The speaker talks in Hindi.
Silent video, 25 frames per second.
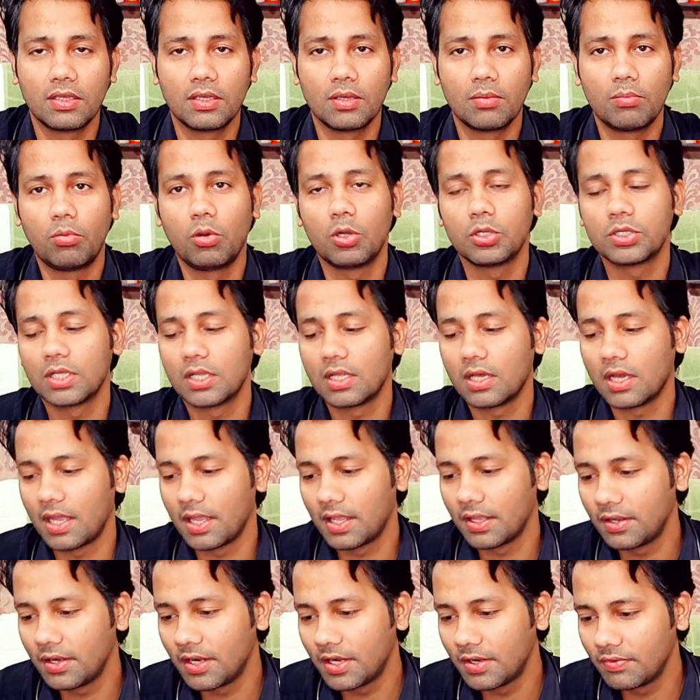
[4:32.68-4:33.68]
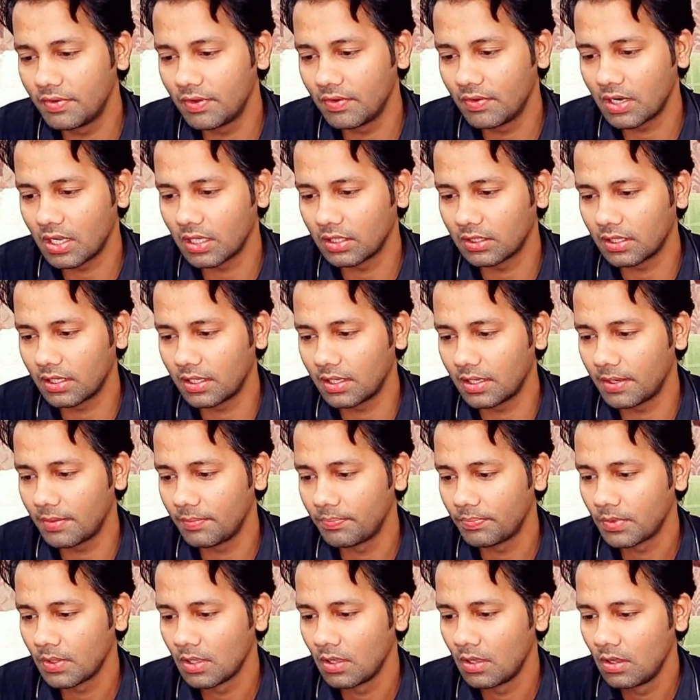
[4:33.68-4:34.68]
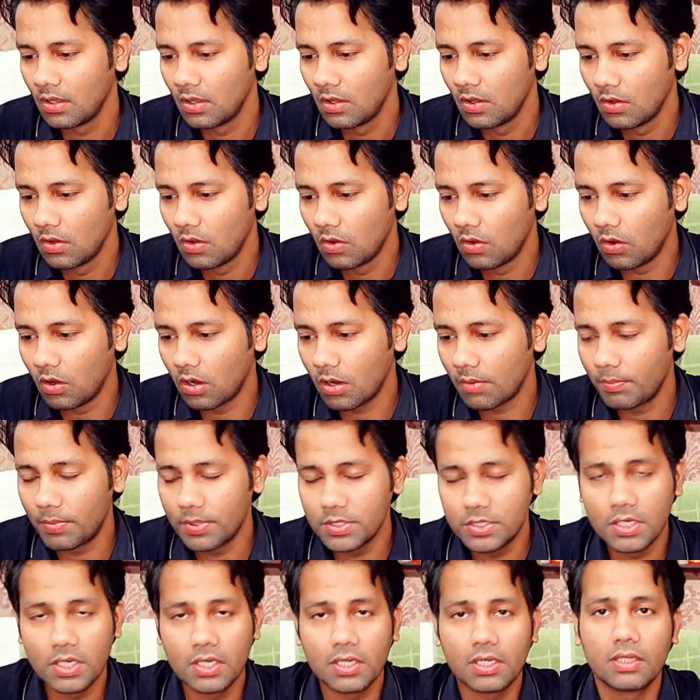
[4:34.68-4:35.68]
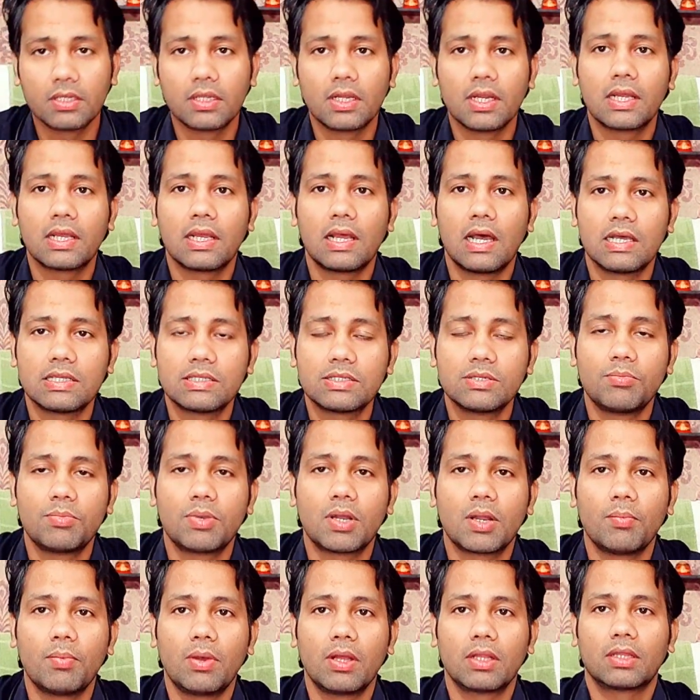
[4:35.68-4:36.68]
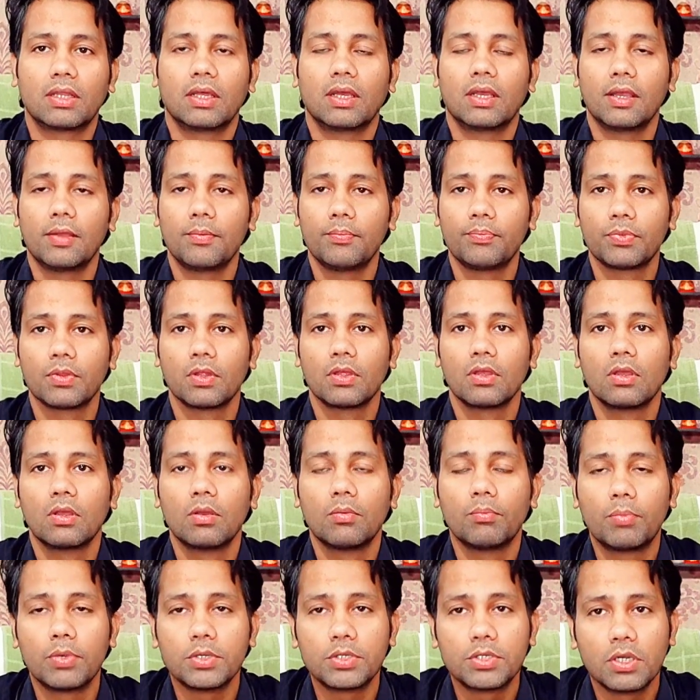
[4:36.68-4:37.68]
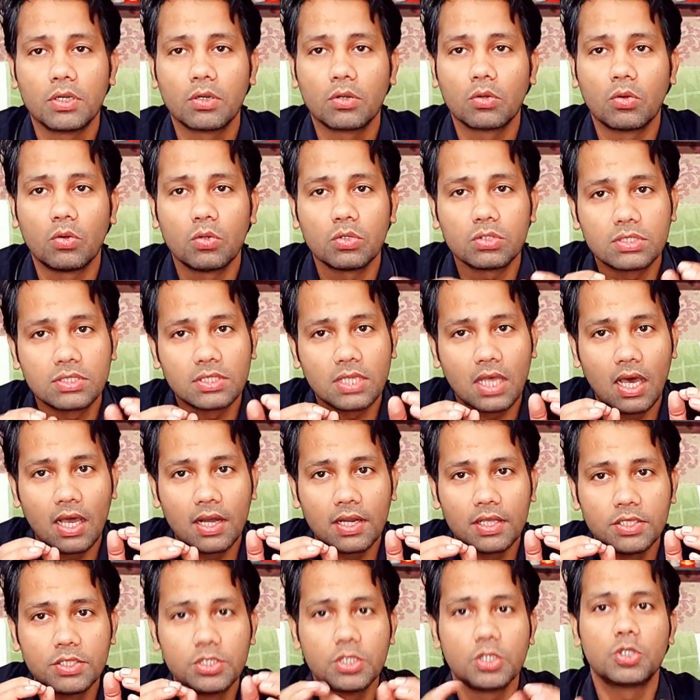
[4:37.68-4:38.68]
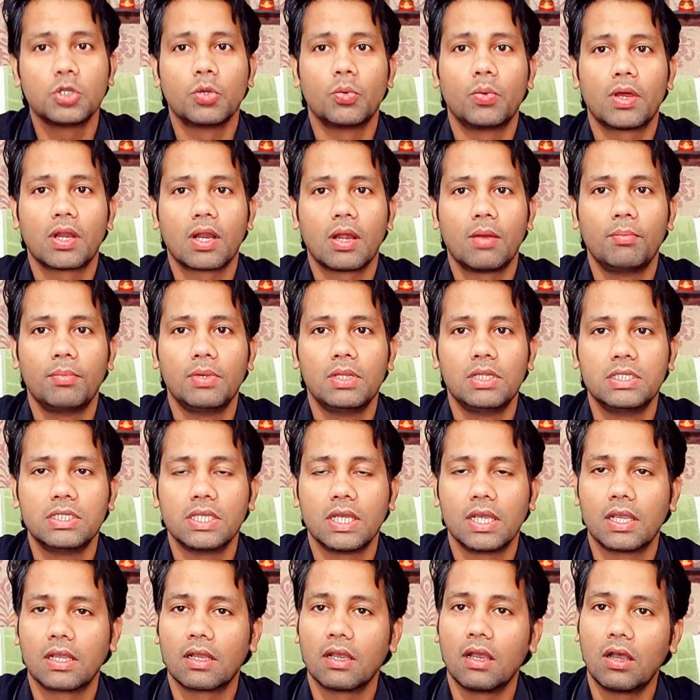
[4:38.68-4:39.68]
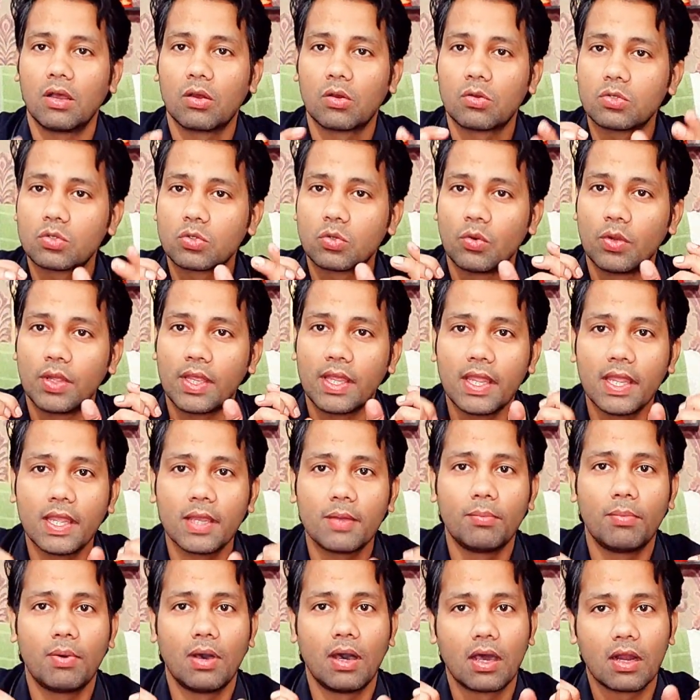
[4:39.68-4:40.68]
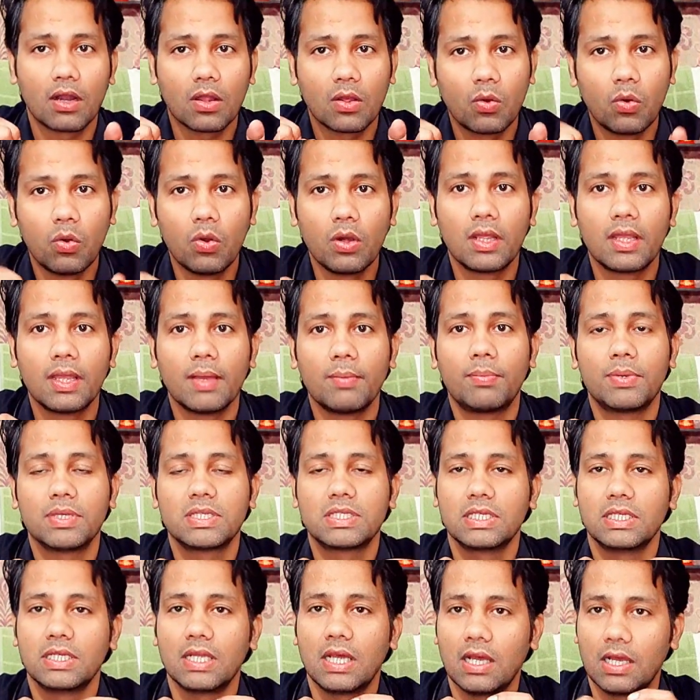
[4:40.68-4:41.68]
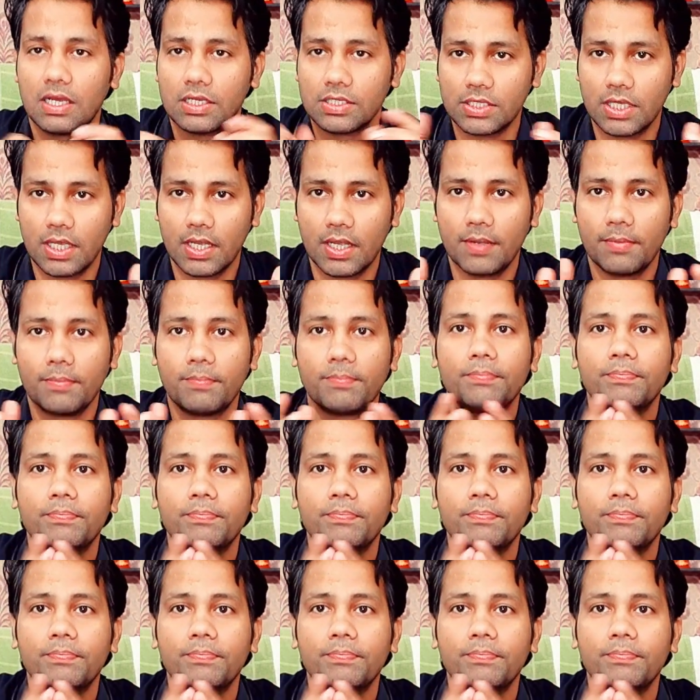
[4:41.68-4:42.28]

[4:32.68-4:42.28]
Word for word: है बहुत ज़्यादा हाई ग्रेड फीवर आता है और पेशेंट के अंदर एक खास सिम्टम आता है पेशेंट को सारी चीज़ों में आराम मिल जाएगा अगर उसको एक बार खुल के पसीना आ जाए